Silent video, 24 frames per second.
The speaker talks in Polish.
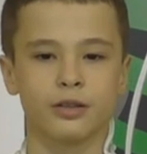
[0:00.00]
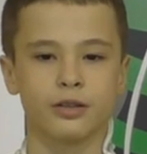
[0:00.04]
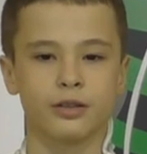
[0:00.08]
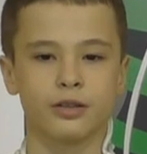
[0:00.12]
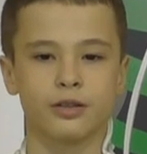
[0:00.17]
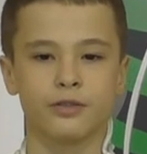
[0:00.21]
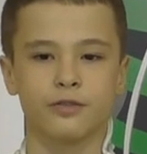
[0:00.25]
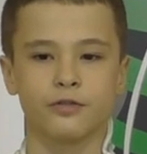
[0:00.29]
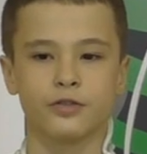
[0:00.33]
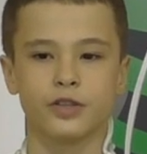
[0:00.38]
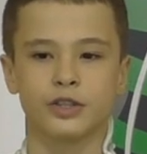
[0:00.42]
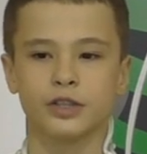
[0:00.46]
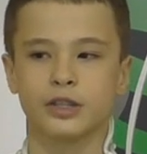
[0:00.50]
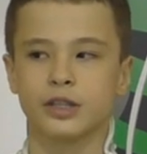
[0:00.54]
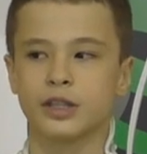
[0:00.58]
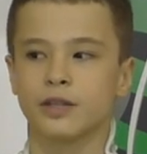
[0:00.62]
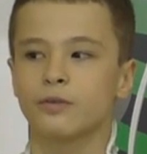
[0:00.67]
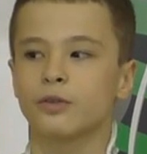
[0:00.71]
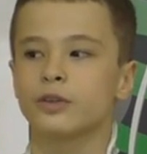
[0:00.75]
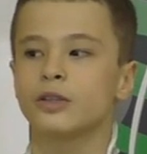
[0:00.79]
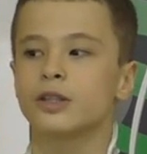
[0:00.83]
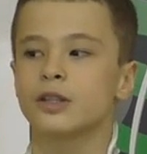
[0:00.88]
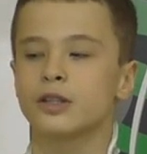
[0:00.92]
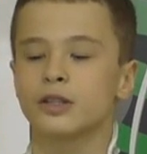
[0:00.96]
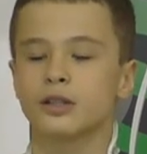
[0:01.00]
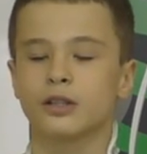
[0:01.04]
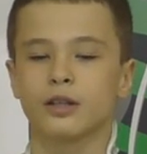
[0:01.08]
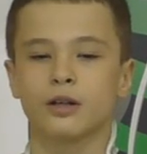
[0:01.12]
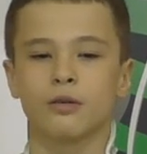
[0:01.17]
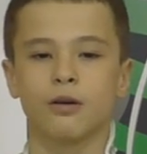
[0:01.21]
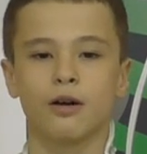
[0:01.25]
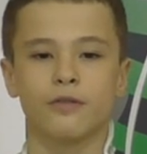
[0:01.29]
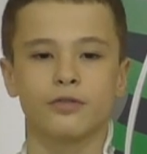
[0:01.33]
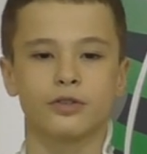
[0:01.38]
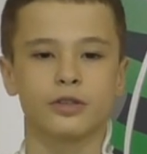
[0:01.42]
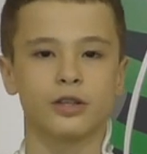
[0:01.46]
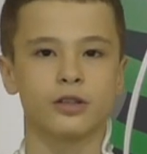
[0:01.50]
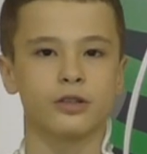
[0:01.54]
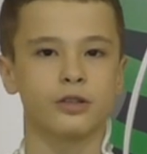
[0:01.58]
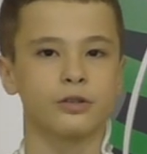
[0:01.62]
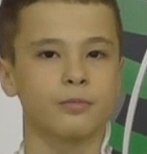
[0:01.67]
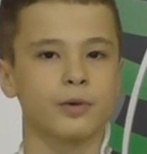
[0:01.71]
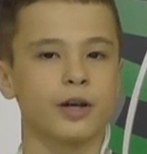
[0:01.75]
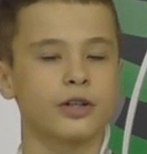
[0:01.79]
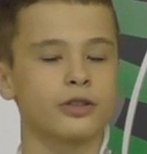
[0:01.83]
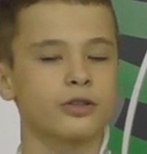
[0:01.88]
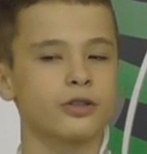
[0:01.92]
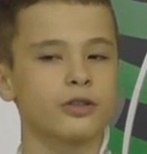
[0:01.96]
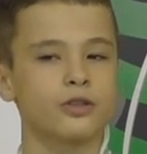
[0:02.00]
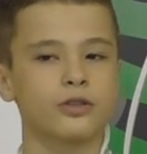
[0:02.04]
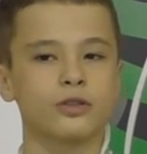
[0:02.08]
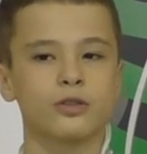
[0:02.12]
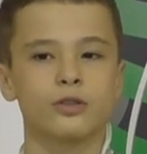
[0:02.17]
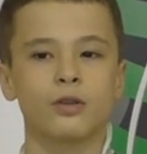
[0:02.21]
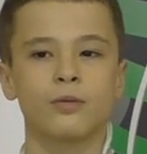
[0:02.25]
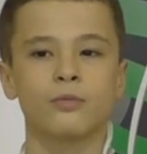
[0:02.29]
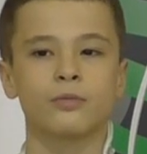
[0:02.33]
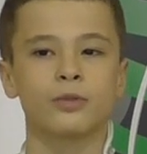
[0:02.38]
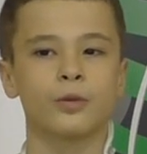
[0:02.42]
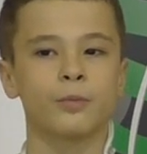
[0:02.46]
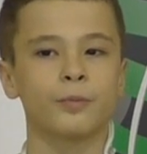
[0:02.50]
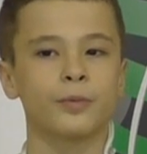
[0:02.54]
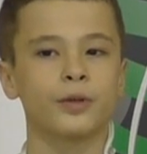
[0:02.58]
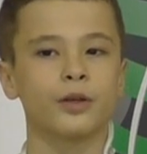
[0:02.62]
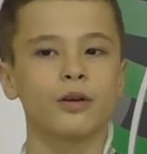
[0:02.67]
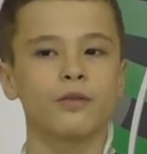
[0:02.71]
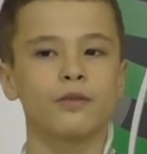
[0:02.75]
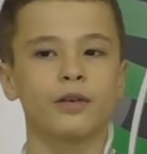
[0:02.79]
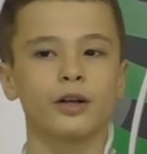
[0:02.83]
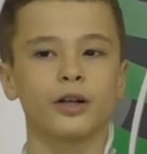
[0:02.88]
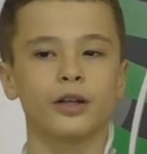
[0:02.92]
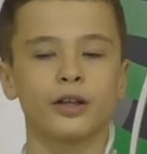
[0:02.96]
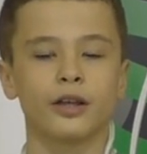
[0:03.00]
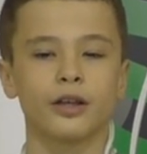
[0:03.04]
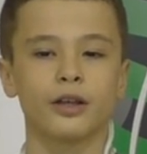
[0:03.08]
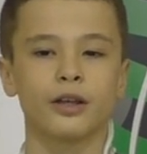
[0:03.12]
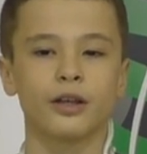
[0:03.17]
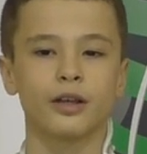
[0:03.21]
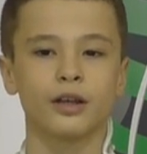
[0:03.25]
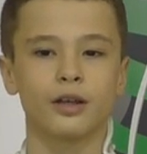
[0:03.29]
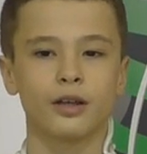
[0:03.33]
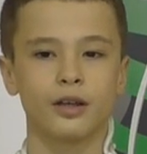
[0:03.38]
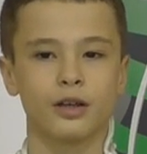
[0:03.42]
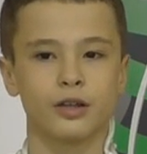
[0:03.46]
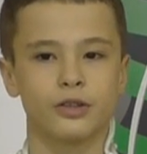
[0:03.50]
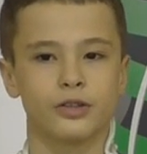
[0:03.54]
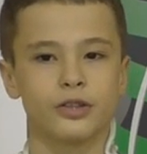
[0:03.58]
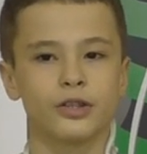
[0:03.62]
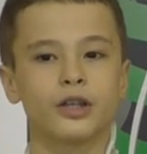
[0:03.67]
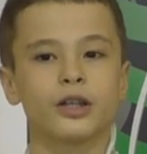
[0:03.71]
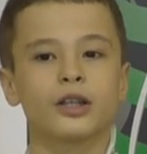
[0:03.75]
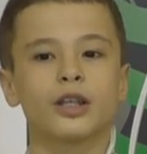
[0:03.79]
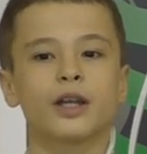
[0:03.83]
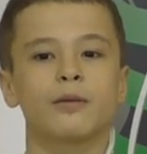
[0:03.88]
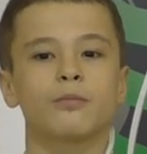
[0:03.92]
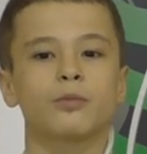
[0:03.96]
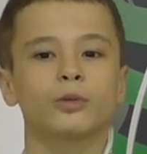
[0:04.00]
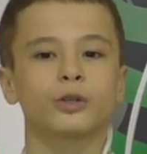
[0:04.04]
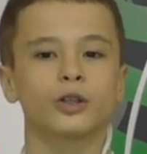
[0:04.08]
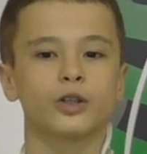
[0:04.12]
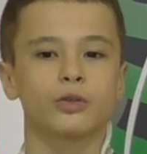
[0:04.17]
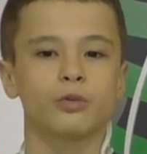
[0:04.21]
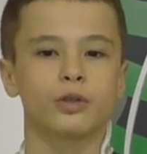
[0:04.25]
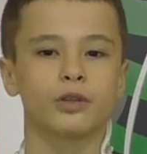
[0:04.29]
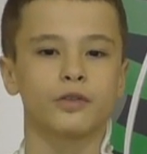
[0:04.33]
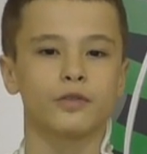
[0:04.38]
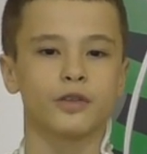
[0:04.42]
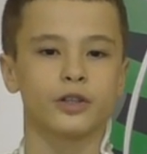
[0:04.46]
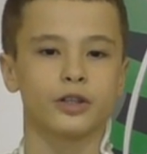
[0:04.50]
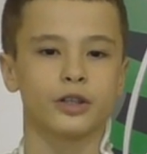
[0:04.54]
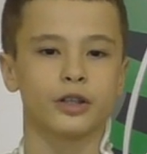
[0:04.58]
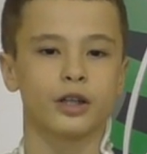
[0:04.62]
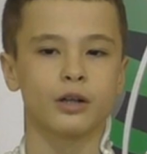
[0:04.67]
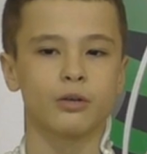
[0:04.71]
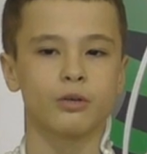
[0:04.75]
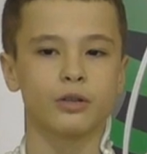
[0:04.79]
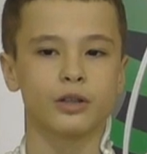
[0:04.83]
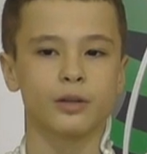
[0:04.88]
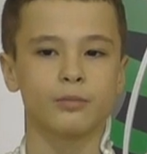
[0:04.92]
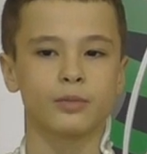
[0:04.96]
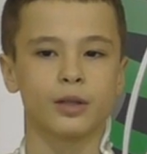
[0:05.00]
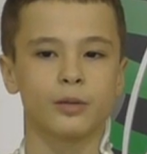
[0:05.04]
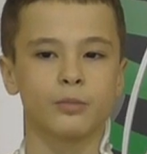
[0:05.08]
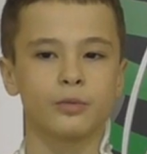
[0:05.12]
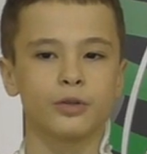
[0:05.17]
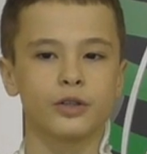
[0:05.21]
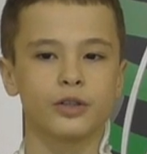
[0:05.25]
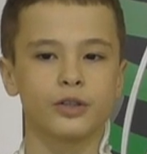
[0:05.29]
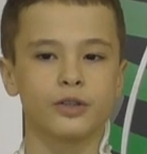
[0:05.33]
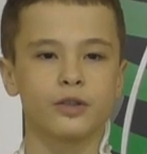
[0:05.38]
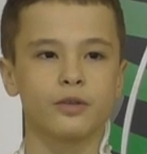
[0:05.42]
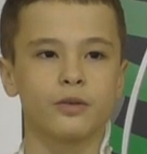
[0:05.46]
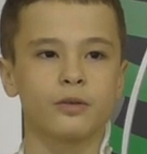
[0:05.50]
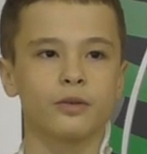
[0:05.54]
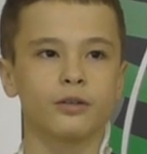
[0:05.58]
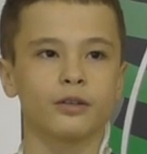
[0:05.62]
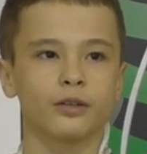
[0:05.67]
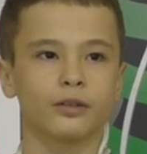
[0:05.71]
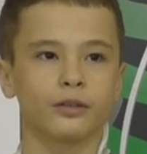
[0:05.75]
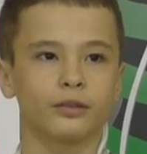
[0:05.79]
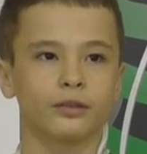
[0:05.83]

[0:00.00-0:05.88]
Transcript: Y, wszyscy zawodnicy na ławce bardzo nas dopingowali, dzięki temu też łatwiej się grało nam na boisku.